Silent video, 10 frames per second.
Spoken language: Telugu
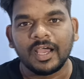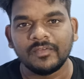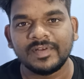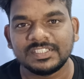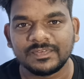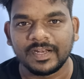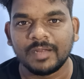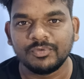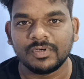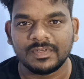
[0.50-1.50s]
హాయ్ ఫ్రెండ్స్
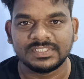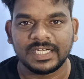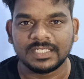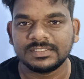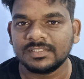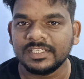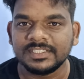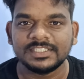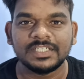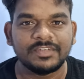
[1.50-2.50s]
వెల్కమ్ టు అవర్ ఛానల్ సో నేను
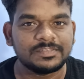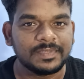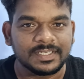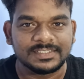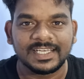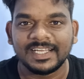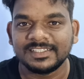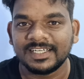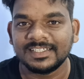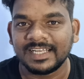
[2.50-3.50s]
చేసే వీడియోస్ మీకు నిజంగా
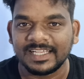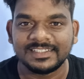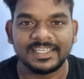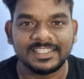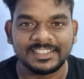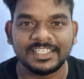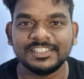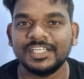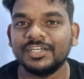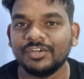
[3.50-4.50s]
నచ్చినట్టయితే లైక్ చేయండి షేర్ చేయండి